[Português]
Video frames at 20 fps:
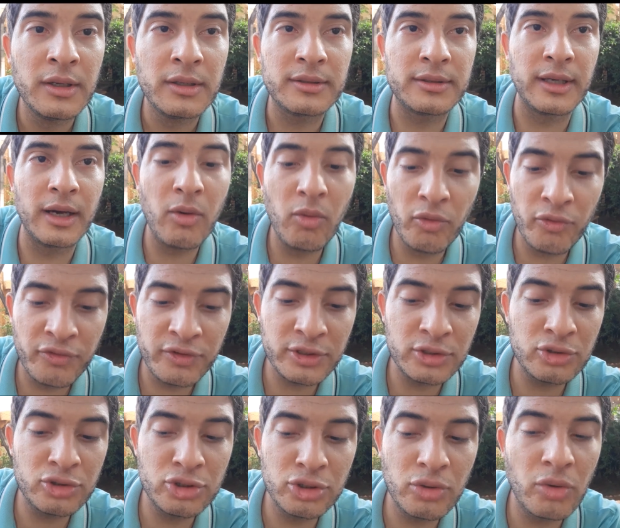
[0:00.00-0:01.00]
Então, o
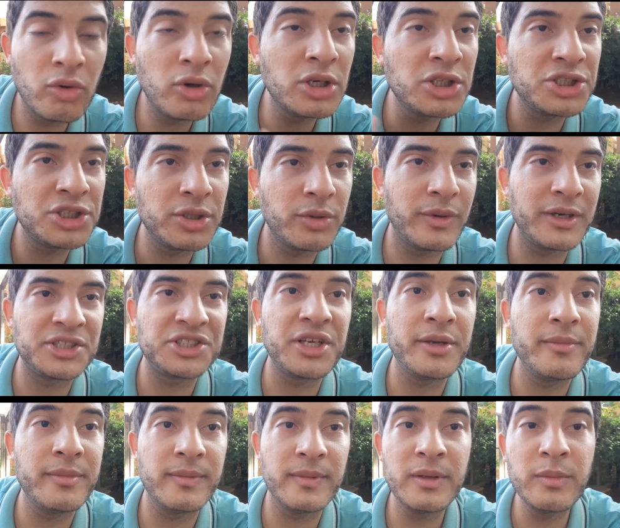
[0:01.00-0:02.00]
vídeo de hoje eu
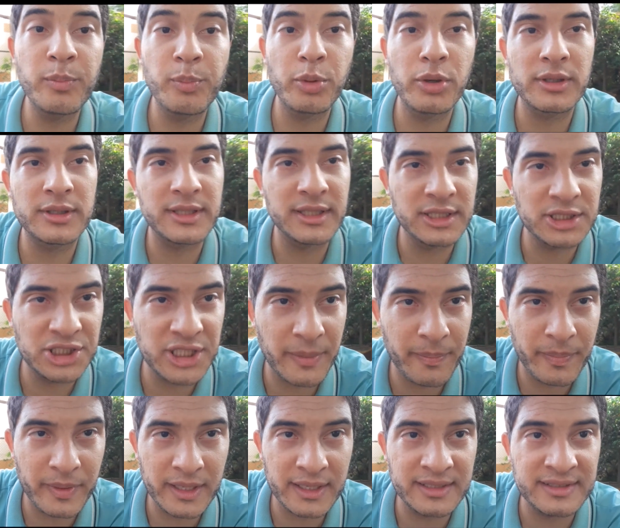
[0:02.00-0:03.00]
achei importante
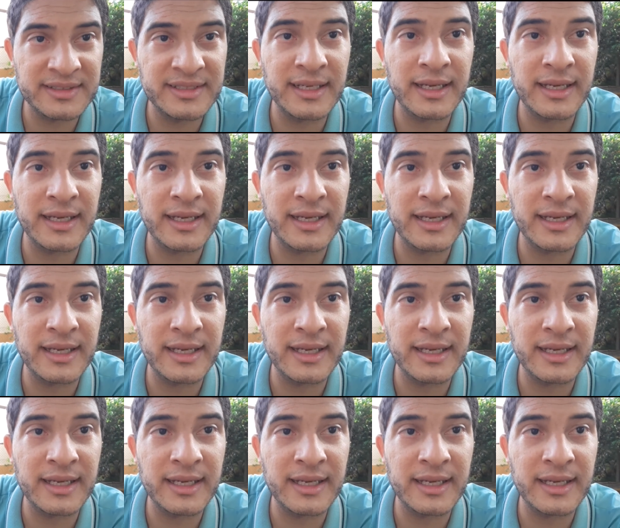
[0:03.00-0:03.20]
apenas,